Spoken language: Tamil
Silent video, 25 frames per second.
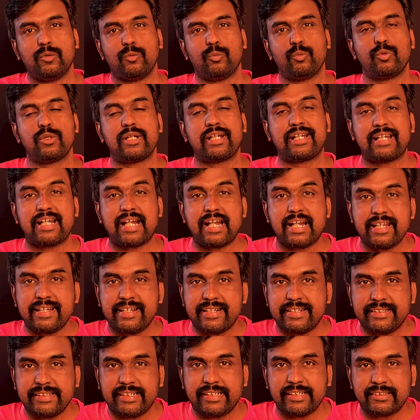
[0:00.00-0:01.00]
உங்களுக்கு நல்ல
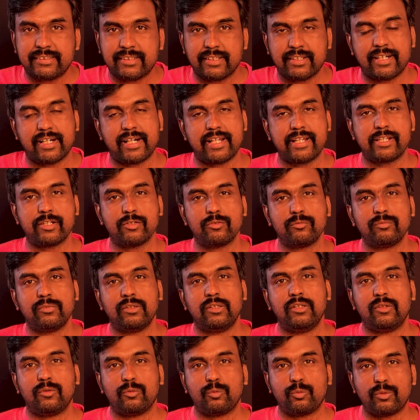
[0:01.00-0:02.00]
எஜுகேஷன் கிடைக்கும்
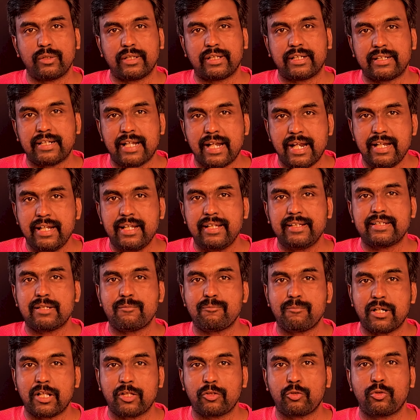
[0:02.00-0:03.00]
உங்களுக்கு நல்ல
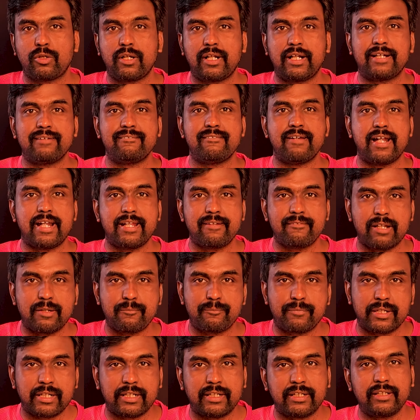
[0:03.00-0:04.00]
சம்பளத்தோடு அங்கே வேலை
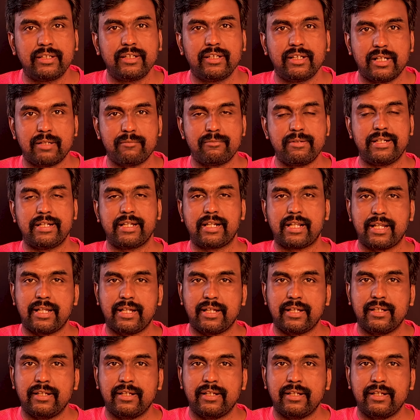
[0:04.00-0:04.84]
வாய்ப்பு இருக்குது அப்படிங்கிற